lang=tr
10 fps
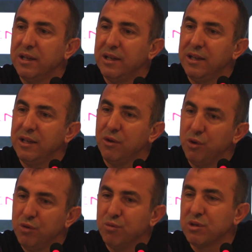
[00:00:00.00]
e,
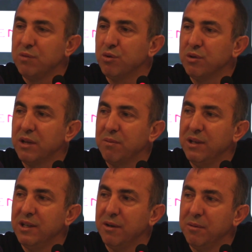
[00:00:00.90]
oyunumuzda mutlu
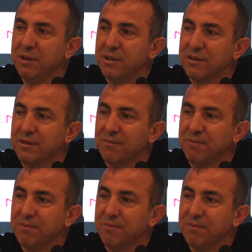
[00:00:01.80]
etmeye devam ederiz.